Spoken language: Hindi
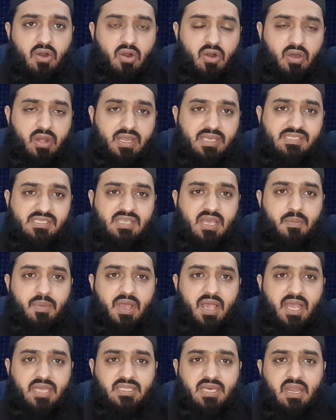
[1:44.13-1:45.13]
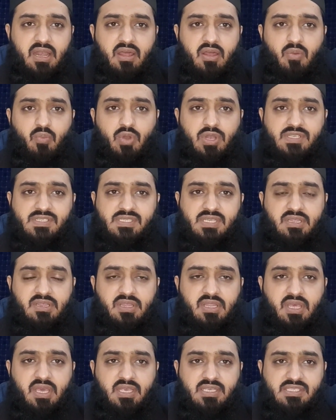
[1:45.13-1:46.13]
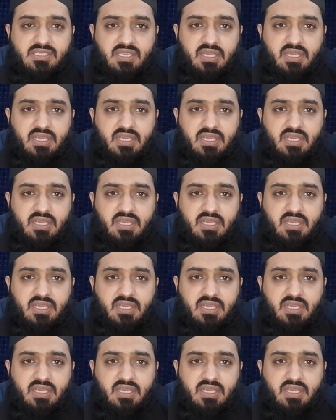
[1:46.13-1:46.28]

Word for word: और इसका बाकायदा अल्लाह रबुल्ज़त ने